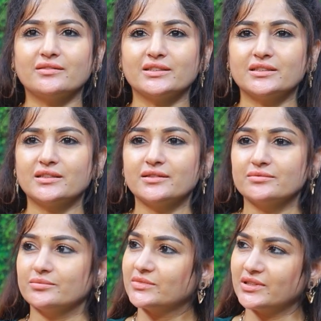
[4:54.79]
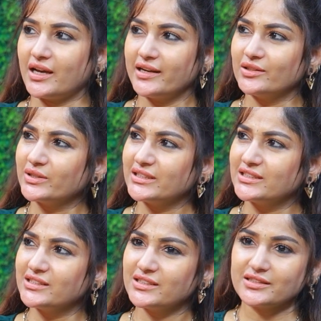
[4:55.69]
తర్వాత ఆయన ఒకటి
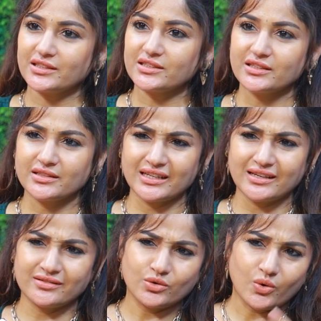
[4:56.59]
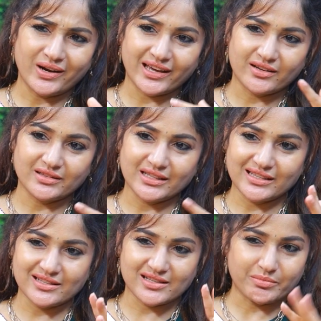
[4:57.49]
చిన్న చిన్న సజెషన్ నీకు గోల్డ్ హెయిర్ ఉంది
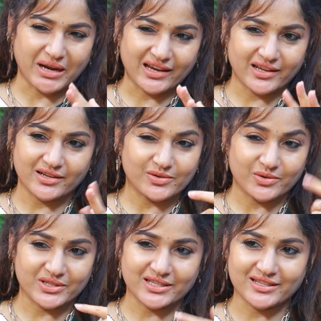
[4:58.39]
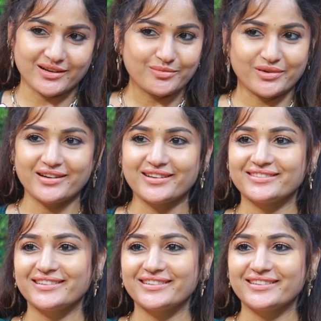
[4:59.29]
తీసేసి బ్లాక్ హెయిర్ వేసుకొని వచ్చేసే రేపు అన్నారు